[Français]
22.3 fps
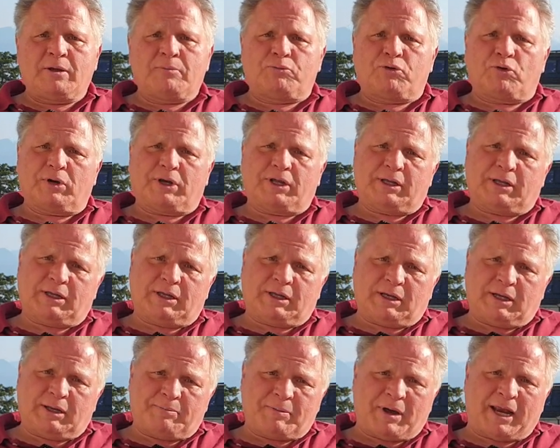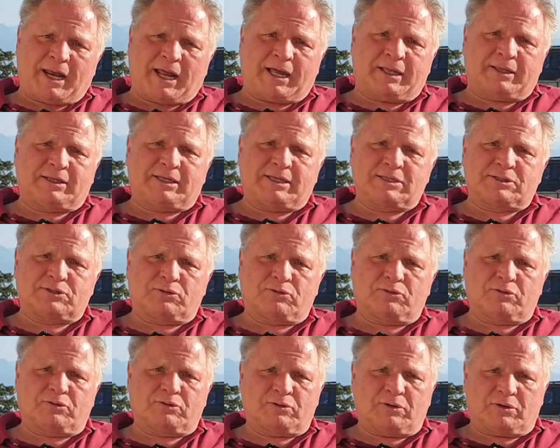pour les, malades qui sont
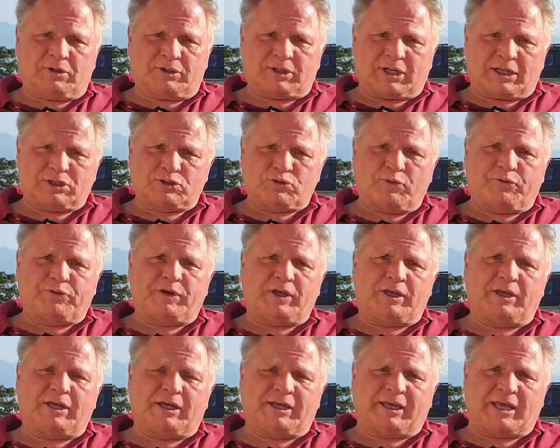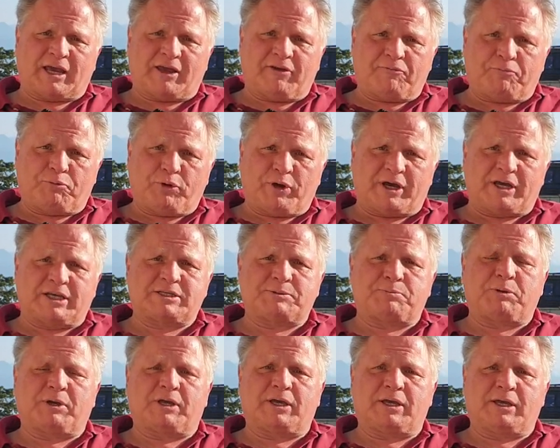en train de souffrir et qui n'arrivent plus à
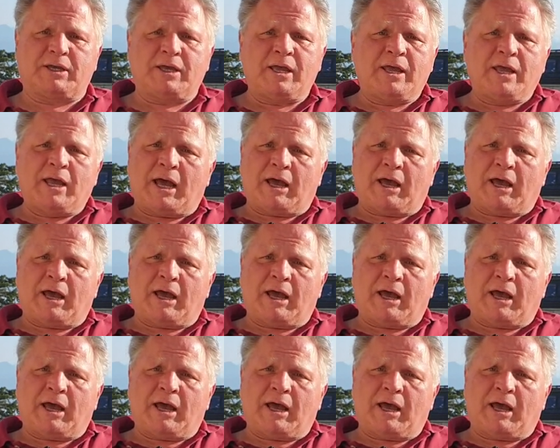respirer,